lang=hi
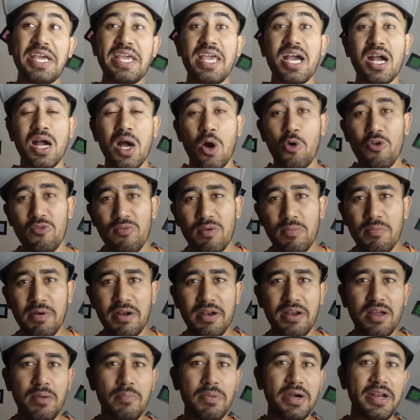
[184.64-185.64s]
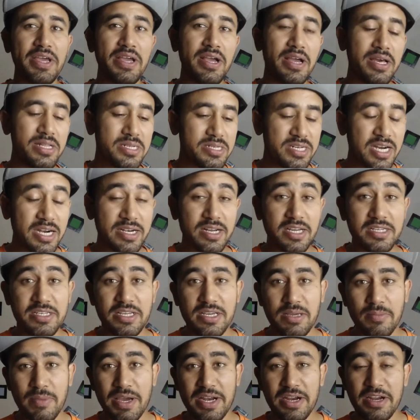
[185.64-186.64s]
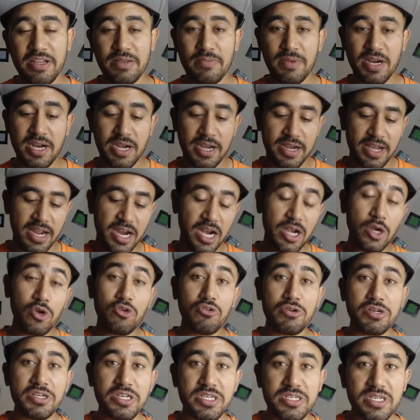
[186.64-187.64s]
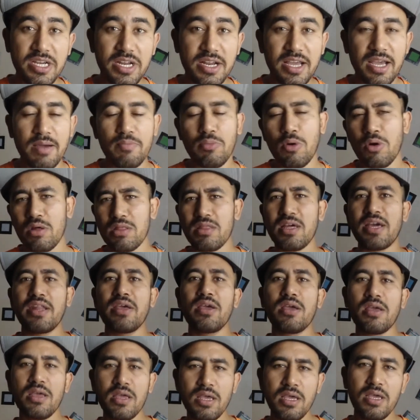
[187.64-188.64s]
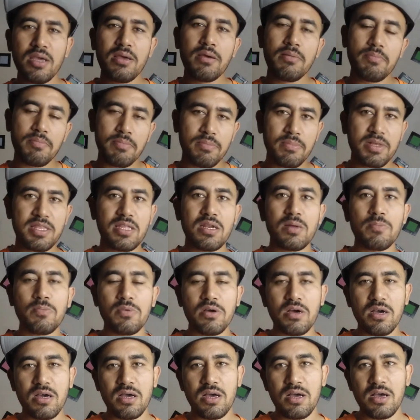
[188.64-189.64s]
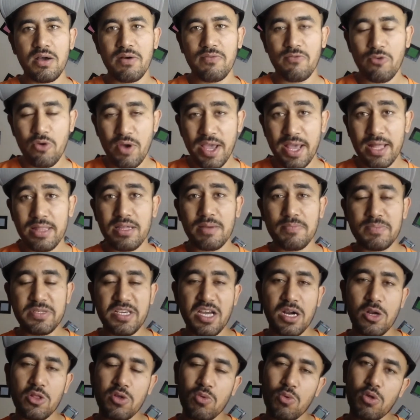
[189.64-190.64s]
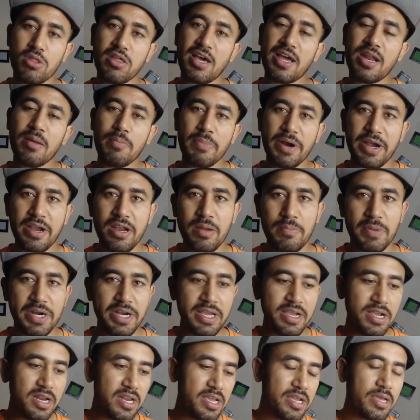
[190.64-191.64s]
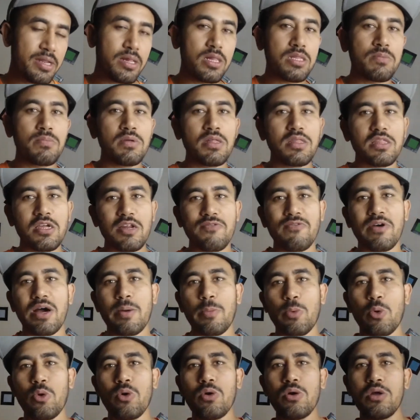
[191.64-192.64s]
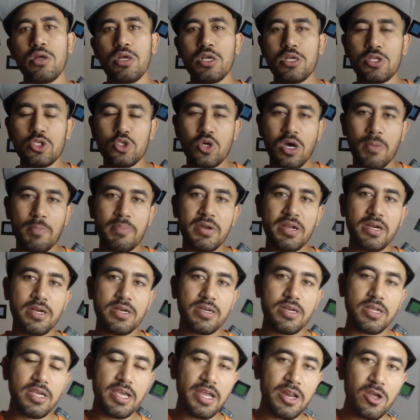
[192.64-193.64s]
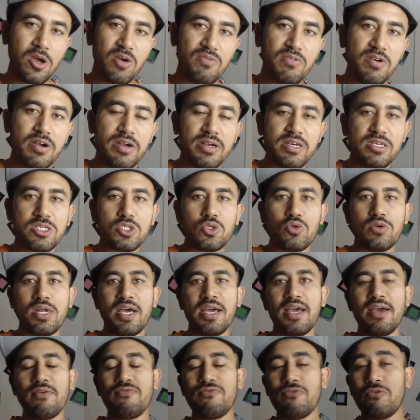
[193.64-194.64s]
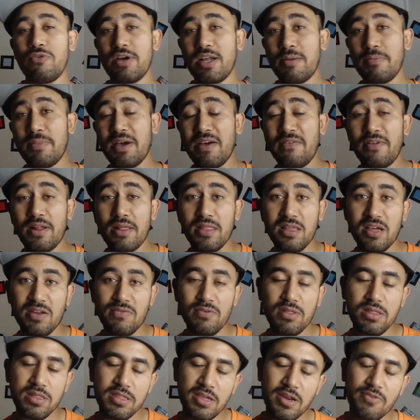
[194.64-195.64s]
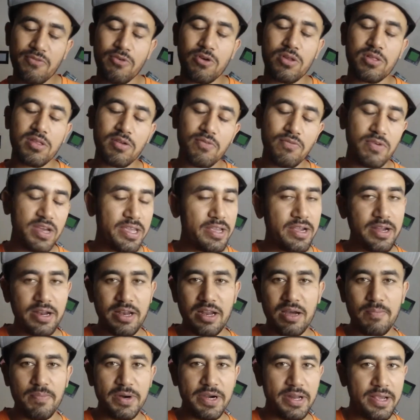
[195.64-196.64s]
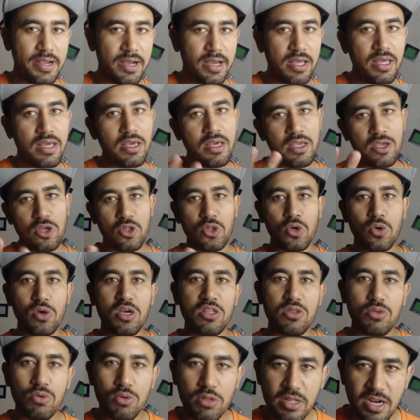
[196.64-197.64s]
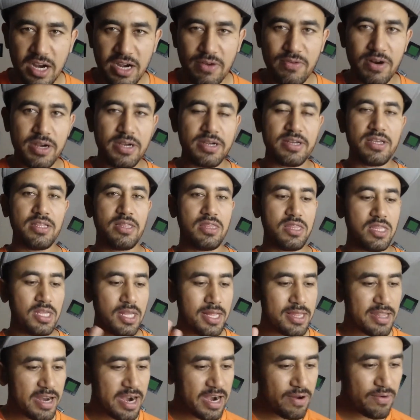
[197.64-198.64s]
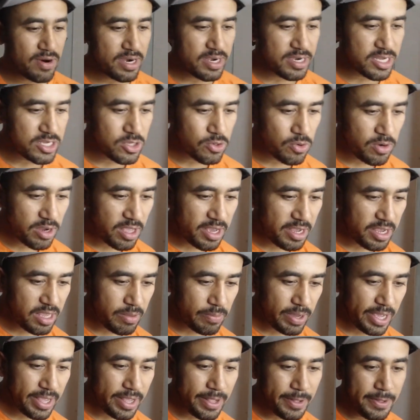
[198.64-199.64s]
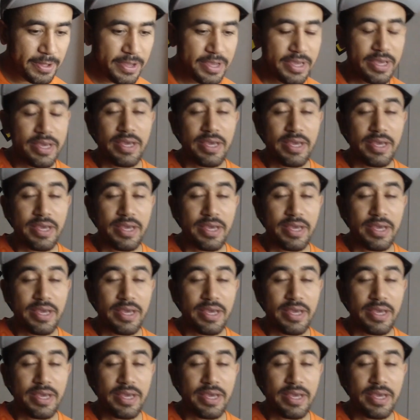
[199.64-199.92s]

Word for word: पड़ेगी अकाउंट्स भी पढ़ना पड़ेगा स्ट्रेटेजिक मैनेजमेंट है न्यूट्रिशन है बहुत सारे मतलब वो हैं सब्जेक्ट्स तो वो सारे पढ़ने पड़ेंगे लेकिन इसमें सिर्फ आपको जो आपने एरिया ऑफ इंटरेस्ट चुना है फूड एंड बेवरेज सर्विस सिर्फ और सिर्फ वही करना पड़ेगा ये तो हो गया दूसरा एडवांटेज तीसरा एडवांटेज हो गया गया कि भाई